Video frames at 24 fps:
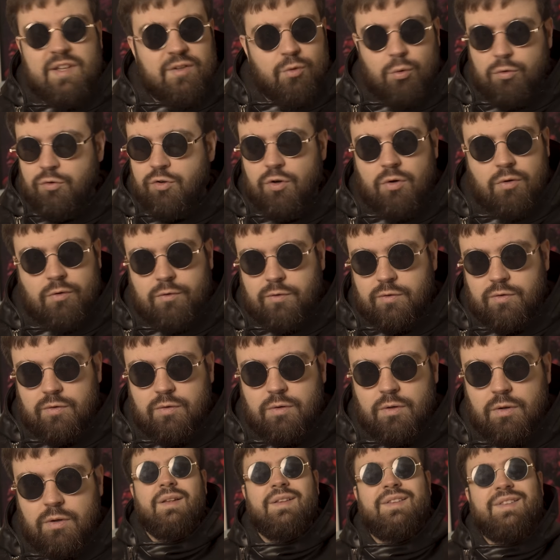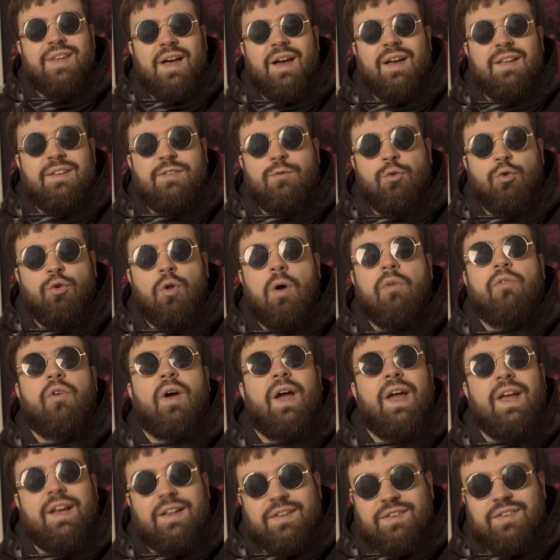les audiences. Ça reste une œuvre
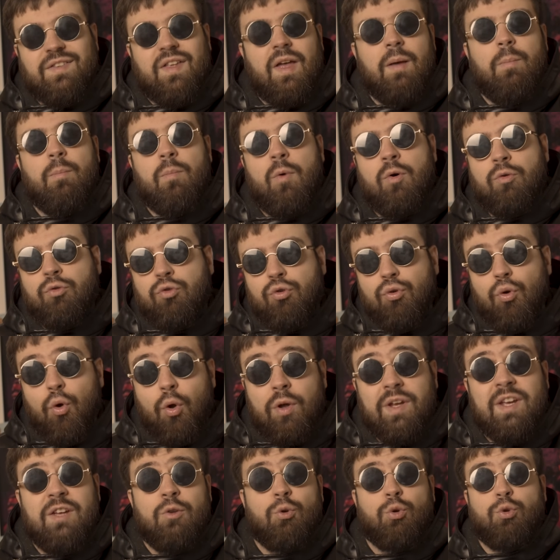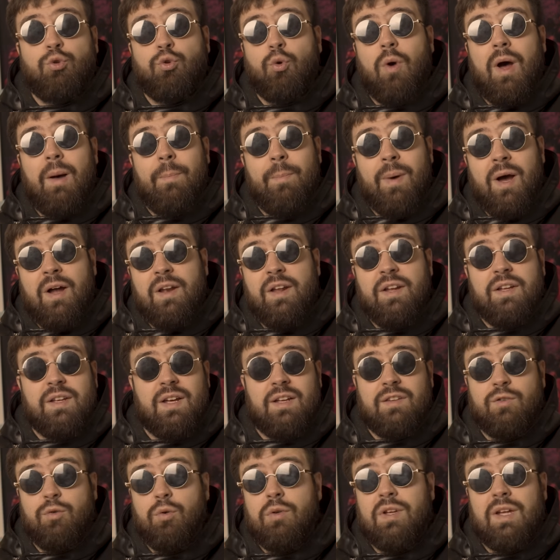extrêmement dure qui ne saura parler qu'à
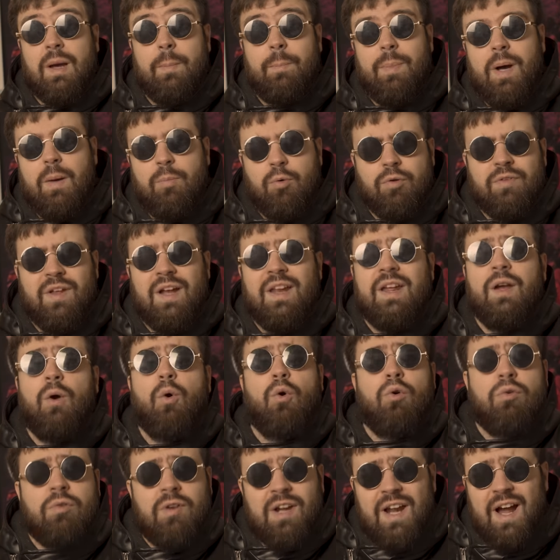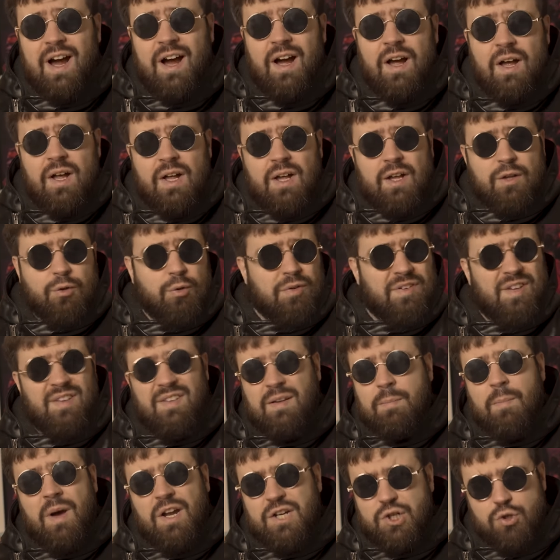ceux capables d'aller au-delà de ces
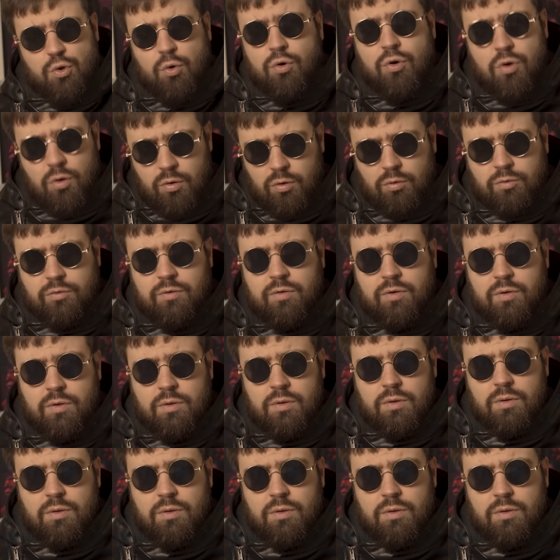images choquantes.